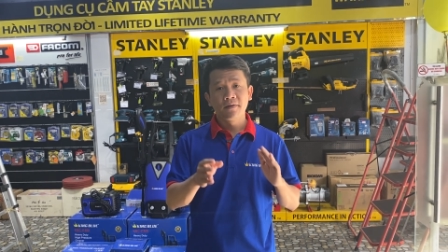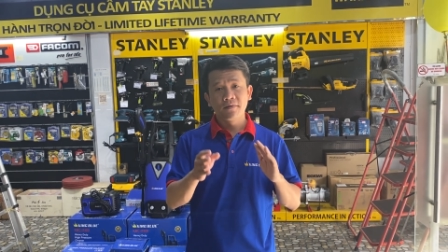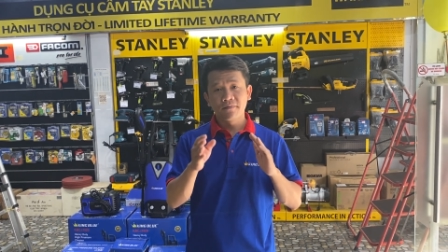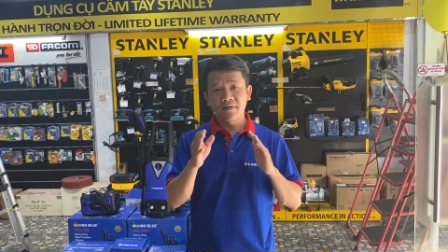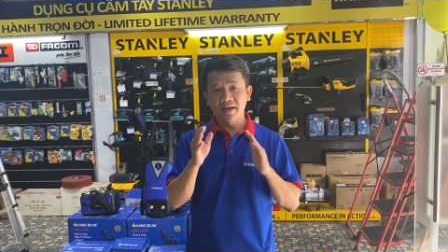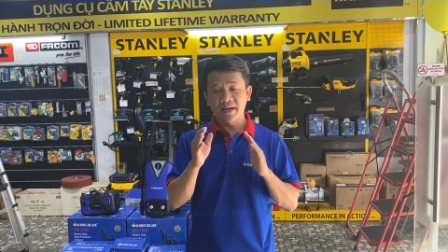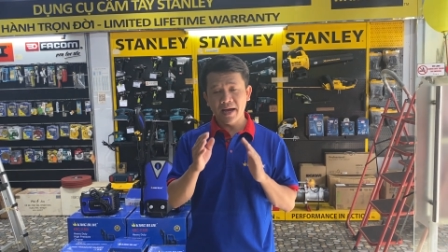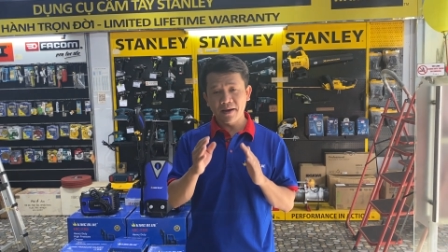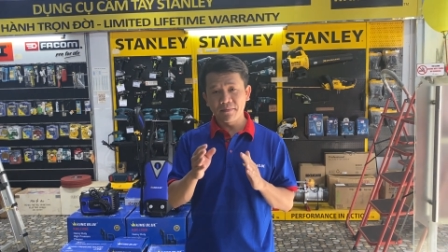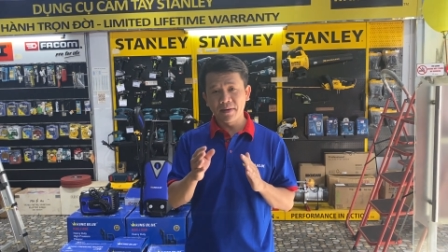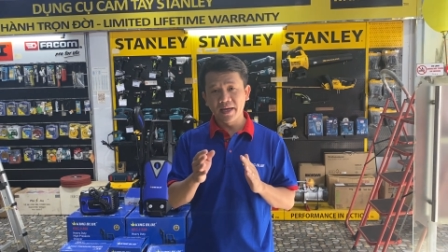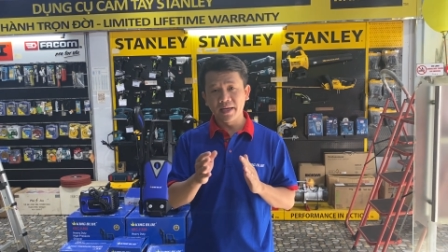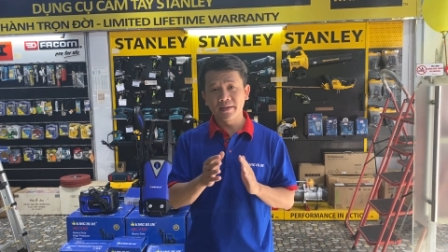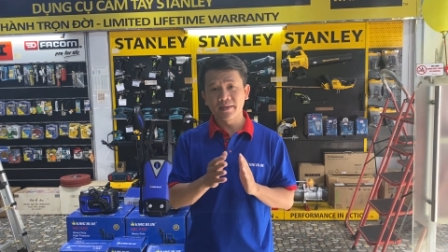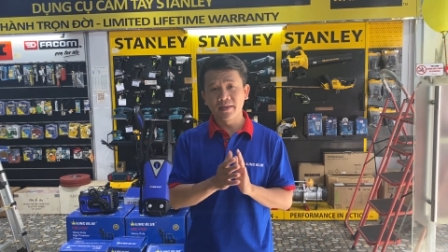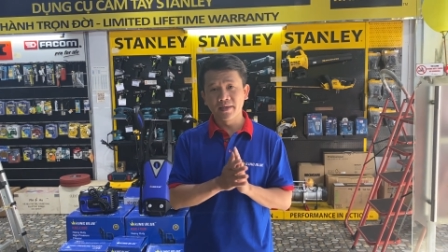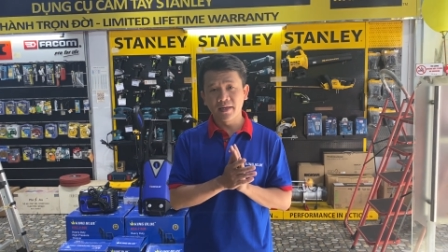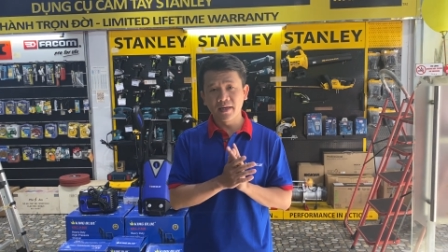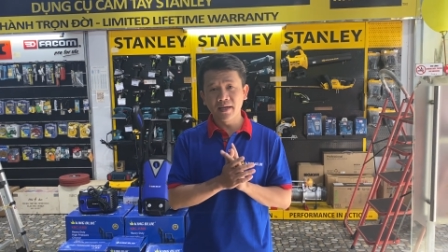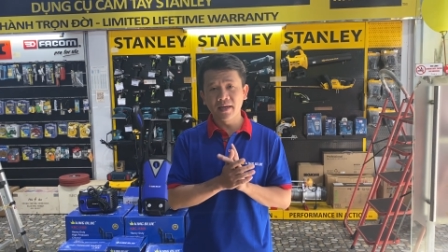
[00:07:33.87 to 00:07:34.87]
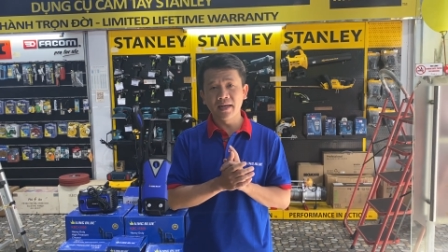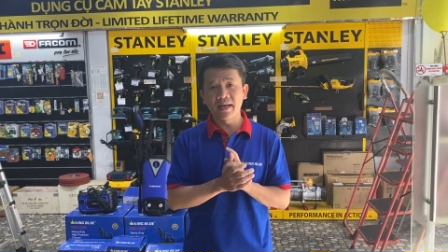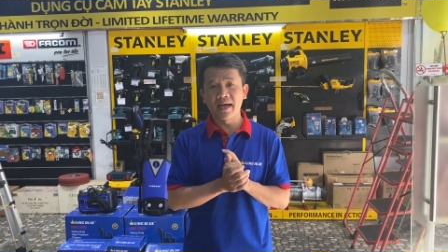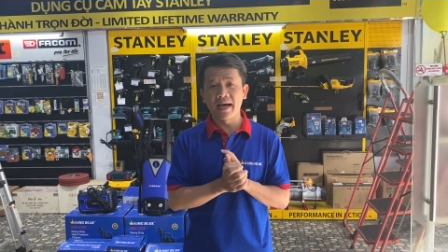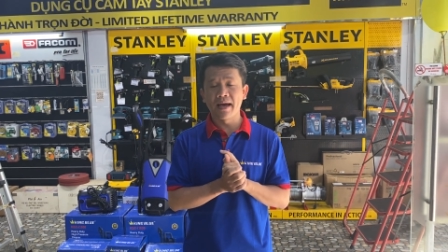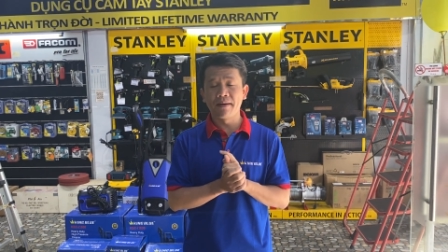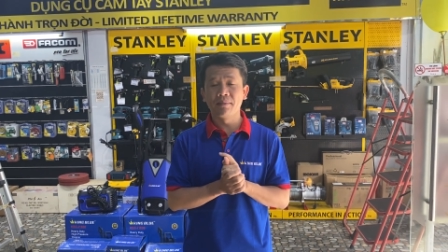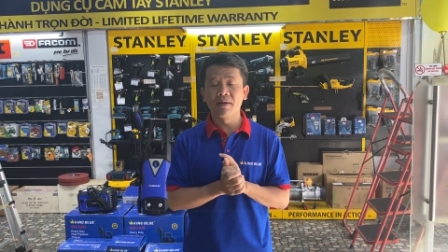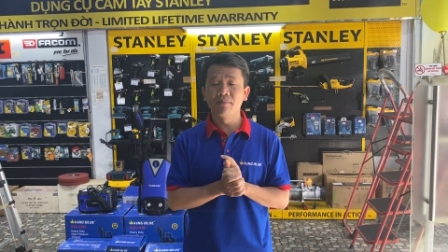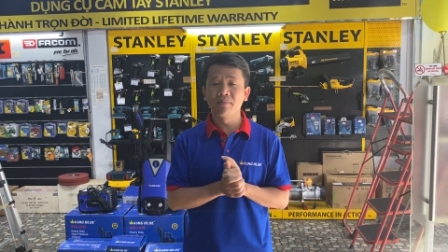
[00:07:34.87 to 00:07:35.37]
và đặc biệt nữa
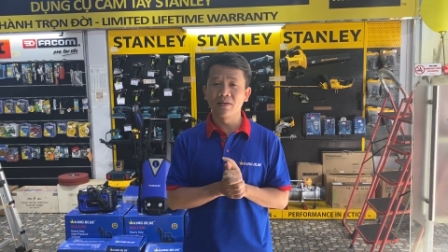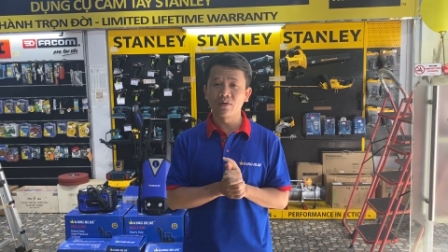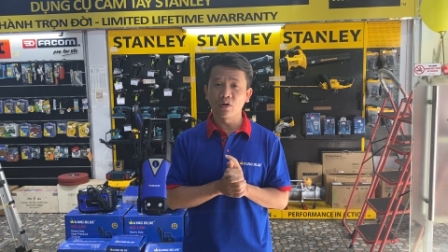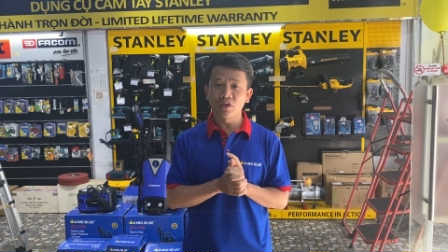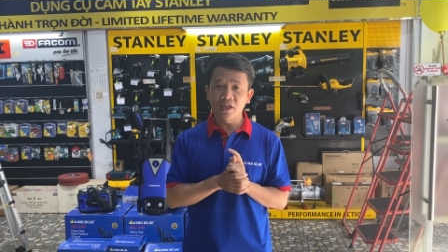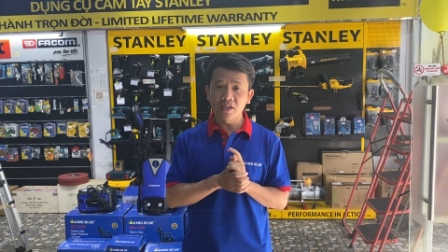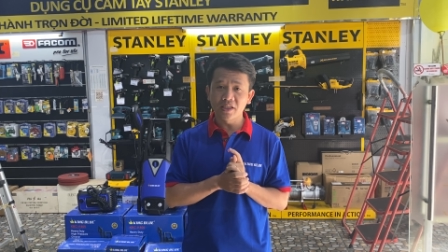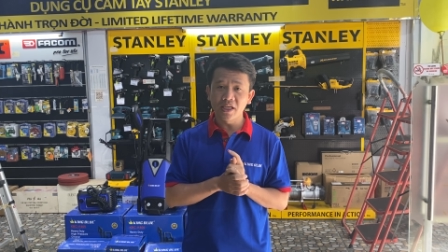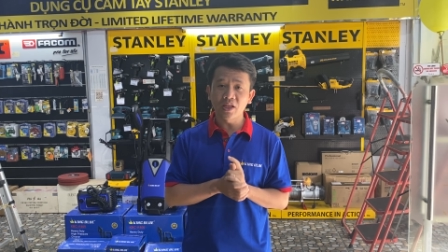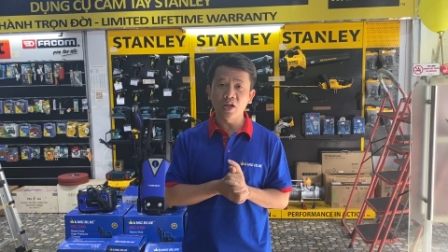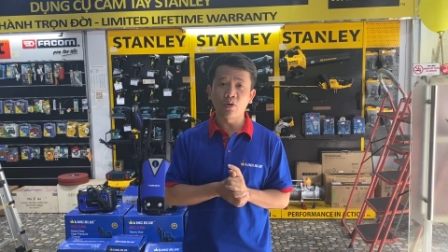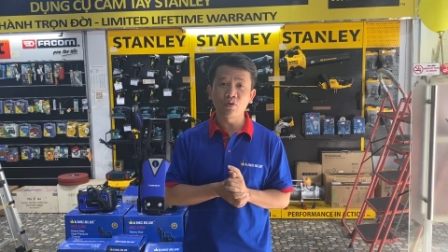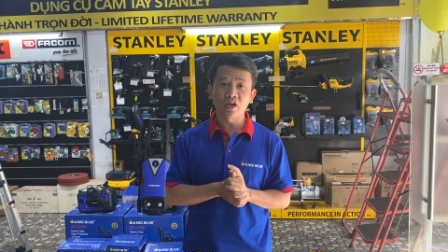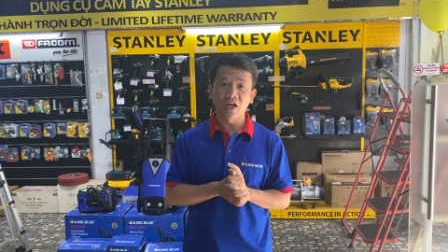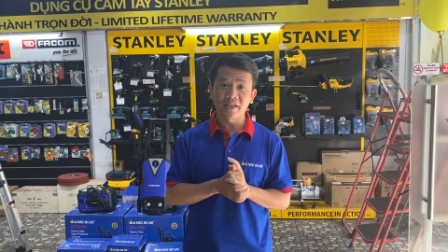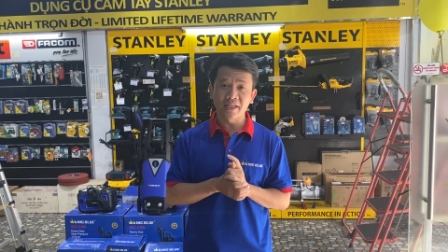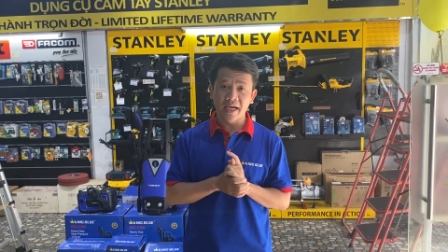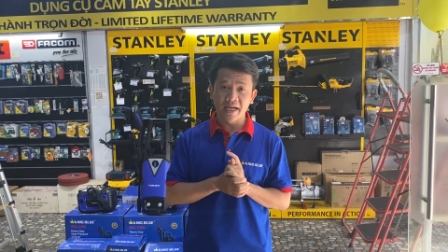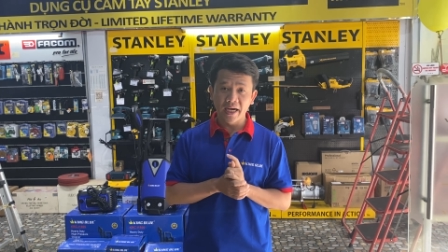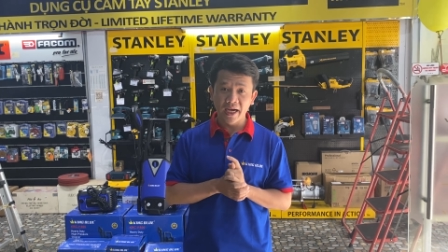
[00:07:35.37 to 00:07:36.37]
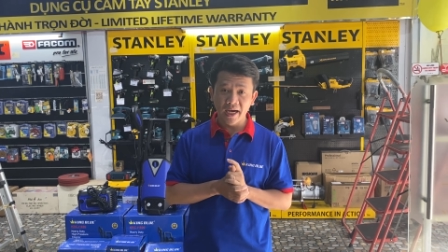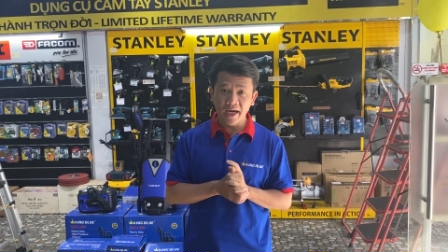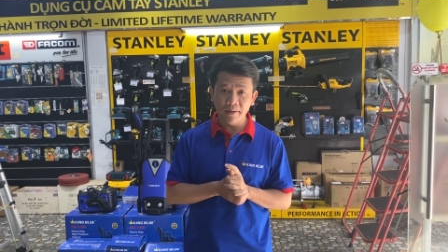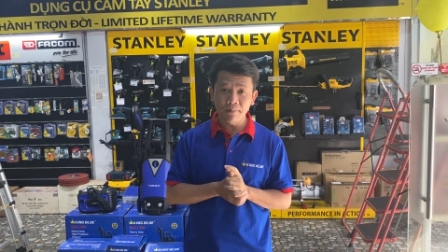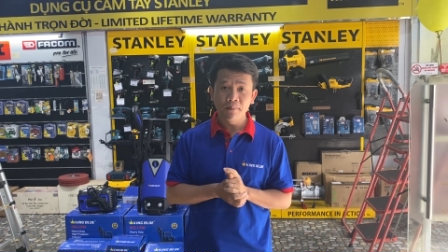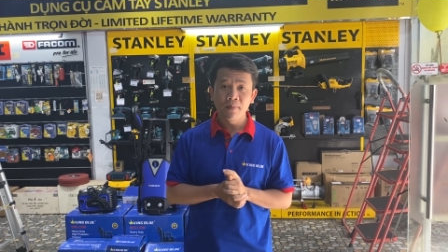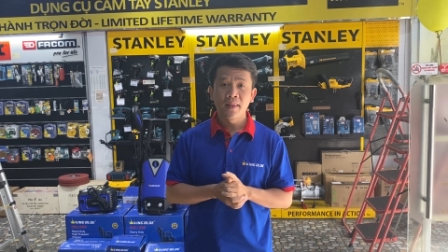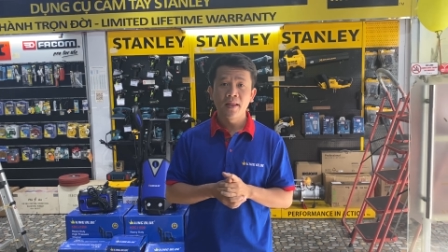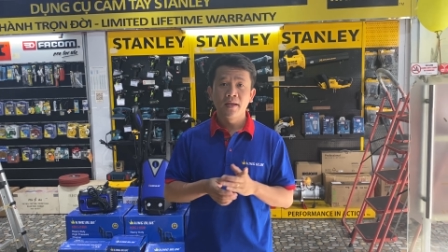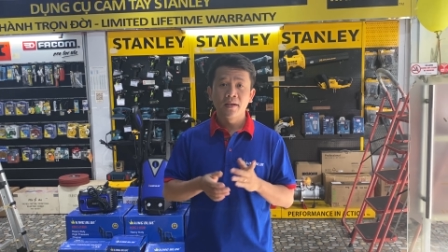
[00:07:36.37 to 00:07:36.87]
là bên mình có chính sách hỗ trợ trả góp